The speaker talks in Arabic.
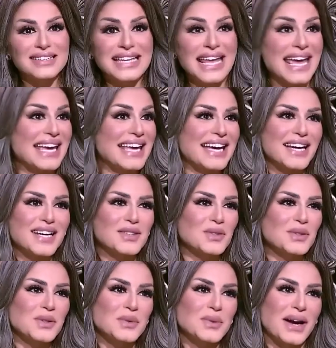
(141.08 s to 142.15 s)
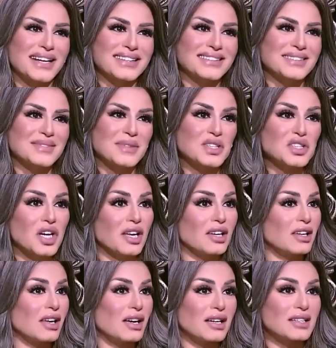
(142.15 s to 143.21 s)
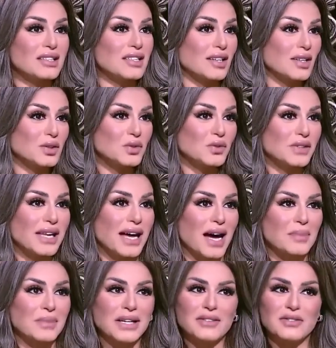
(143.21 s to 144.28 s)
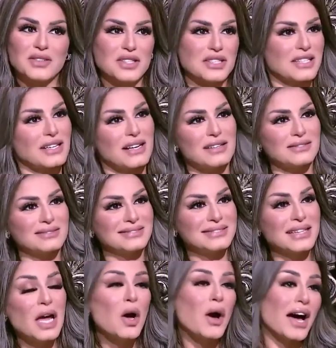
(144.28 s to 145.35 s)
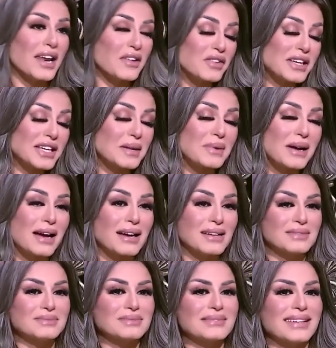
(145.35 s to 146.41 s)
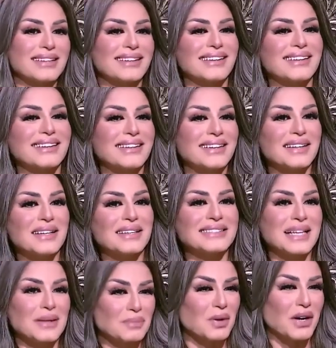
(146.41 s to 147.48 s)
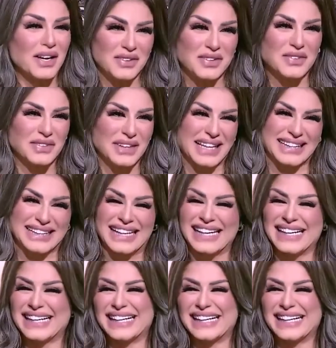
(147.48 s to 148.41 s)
ناجح طول الوقت ما آه. شاء الله اختياراته في الاعمال فظيعه على فكره بقى آه، دمه خفيف جدا